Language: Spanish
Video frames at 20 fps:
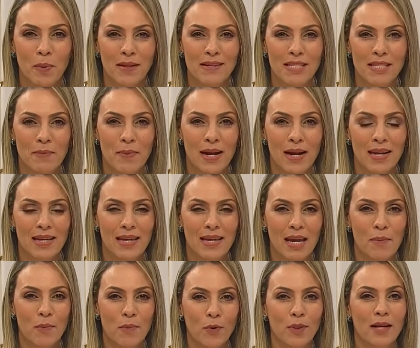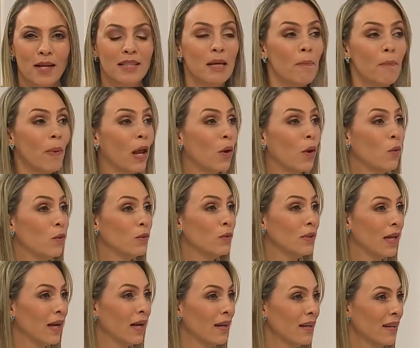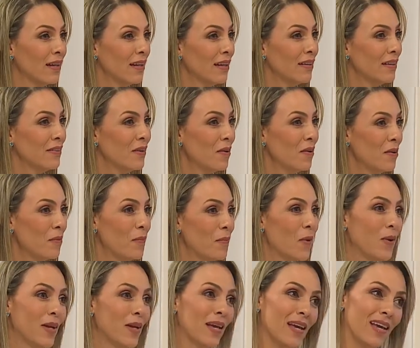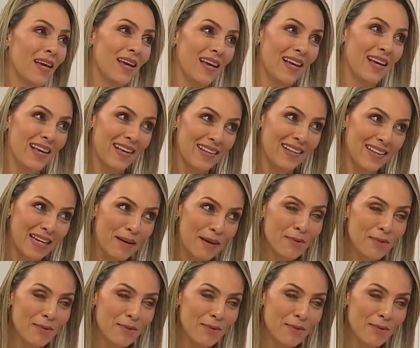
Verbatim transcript: por participar y qué importante pregunta. Excelente pregunta, sí.